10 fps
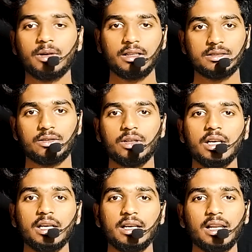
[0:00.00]
అప్పగించారు
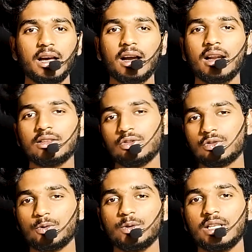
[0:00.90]
ఇలాగ
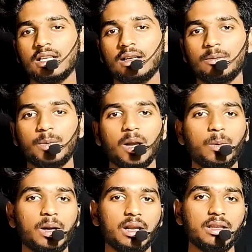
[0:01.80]
చూసుకుంటే
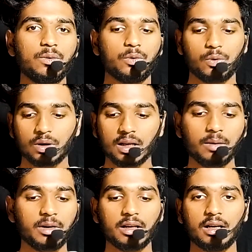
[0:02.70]
బైబిల్ అనేది
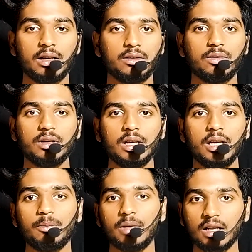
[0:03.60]
ఊరకనే మనకి రాలేదు
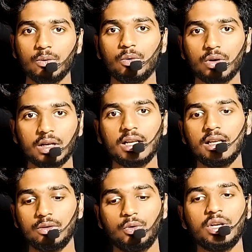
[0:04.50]
మనకి
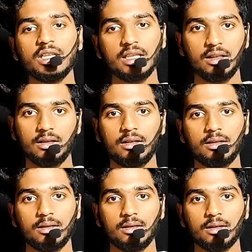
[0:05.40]
ఊరకనే దొరికింది
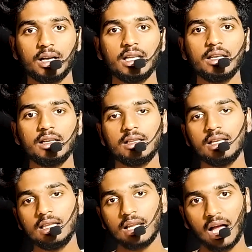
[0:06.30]
కానీ
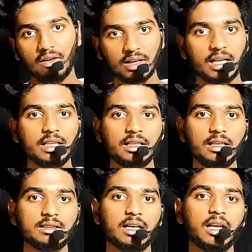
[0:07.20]
ఇది రావడానికి
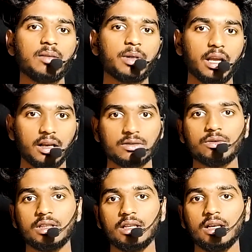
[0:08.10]
చాలా ప్రయాసం
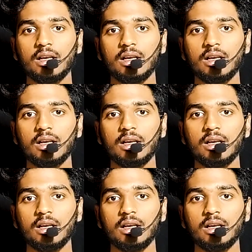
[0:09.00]
ఉంది